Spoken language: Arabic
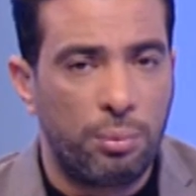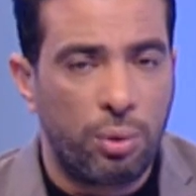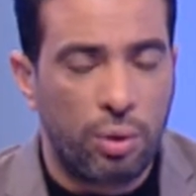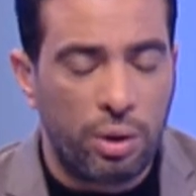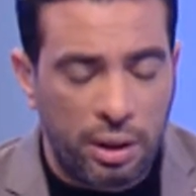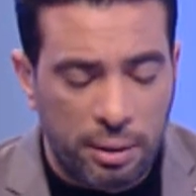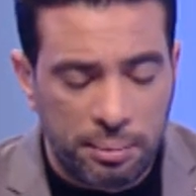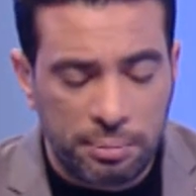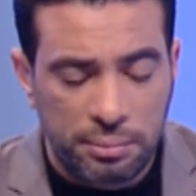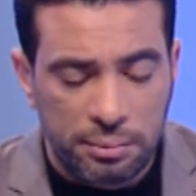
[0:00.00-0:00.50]

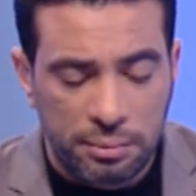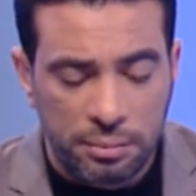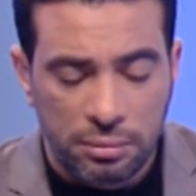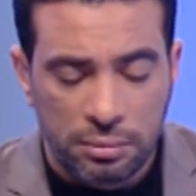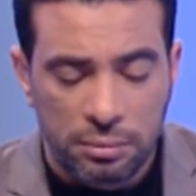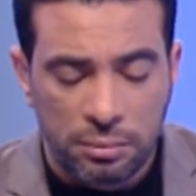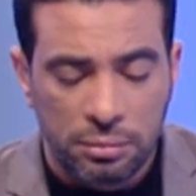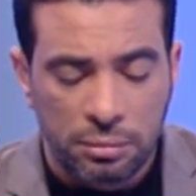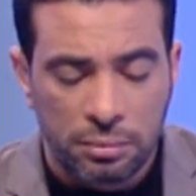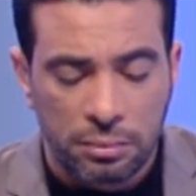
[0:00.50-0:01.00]
وده
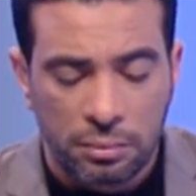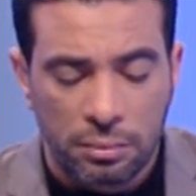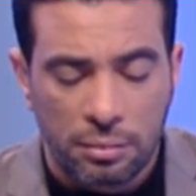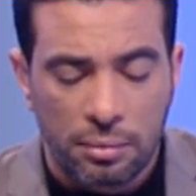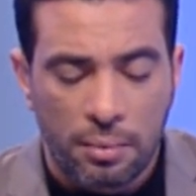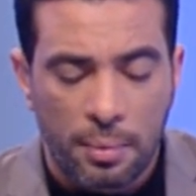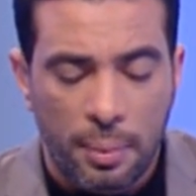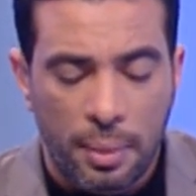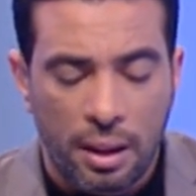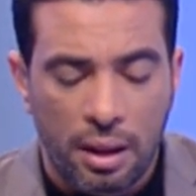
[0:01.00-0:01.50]
المهم
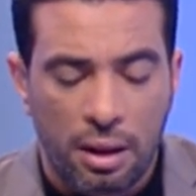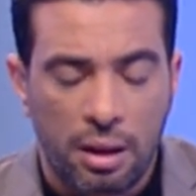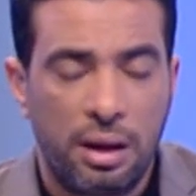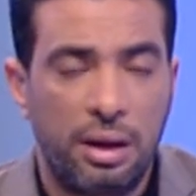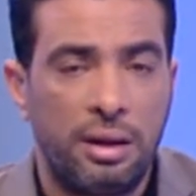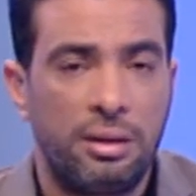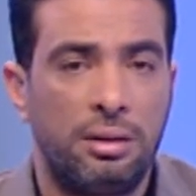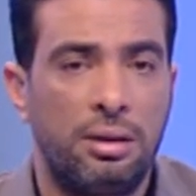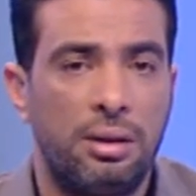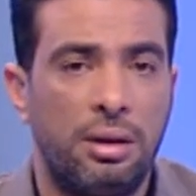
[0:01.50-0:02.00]

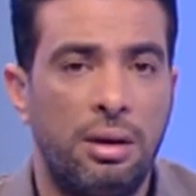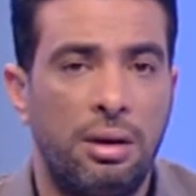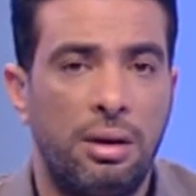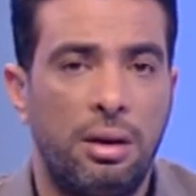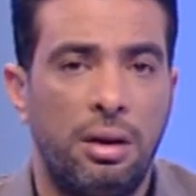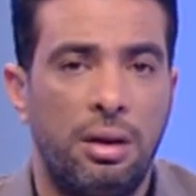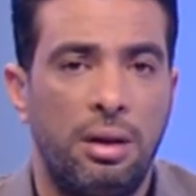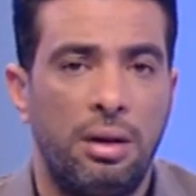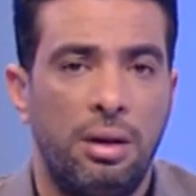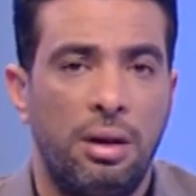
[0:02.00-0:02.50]

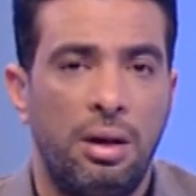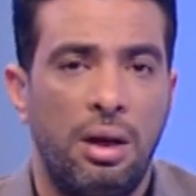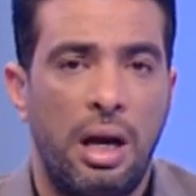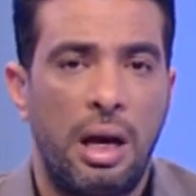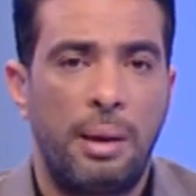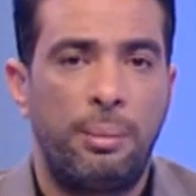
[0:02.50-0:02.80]
ان